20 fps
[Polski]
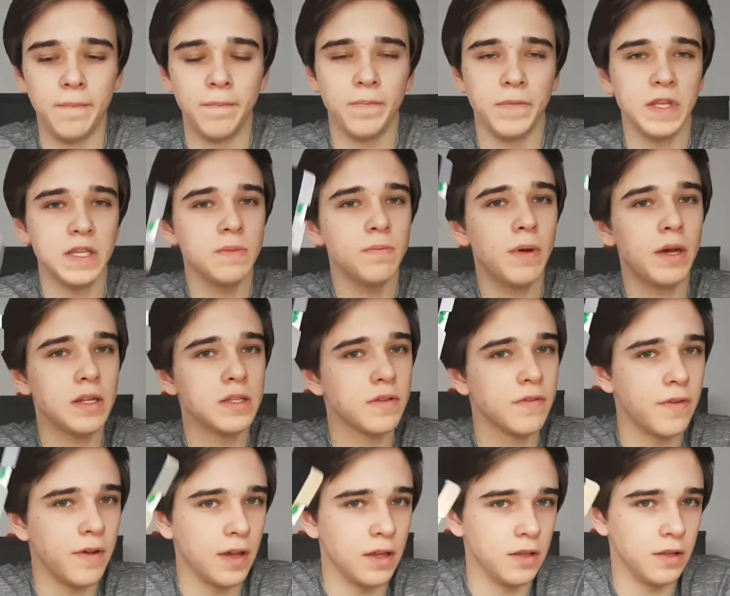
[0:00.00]
Jest bardzo
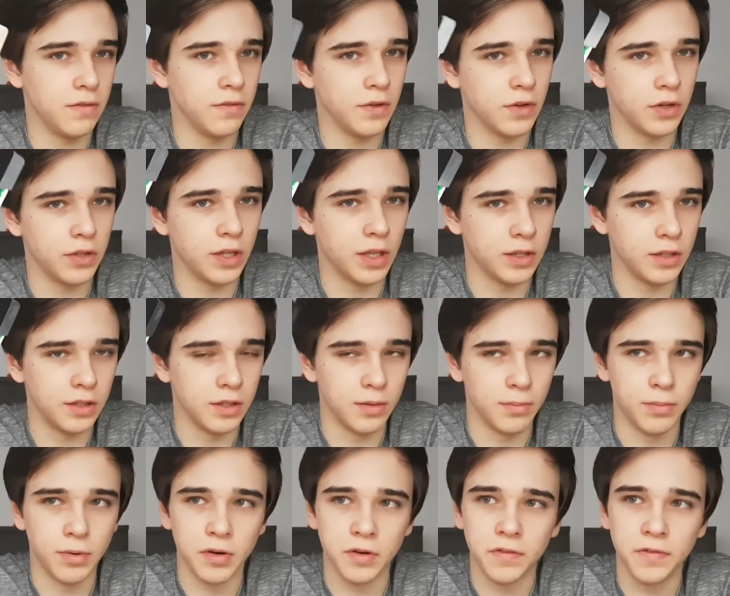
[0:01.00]
fajnie wykonany ten
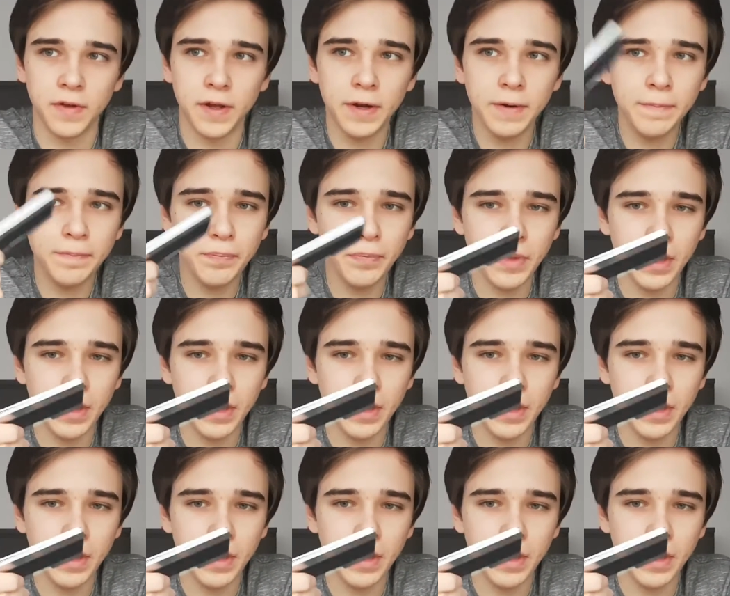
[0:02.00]
portfel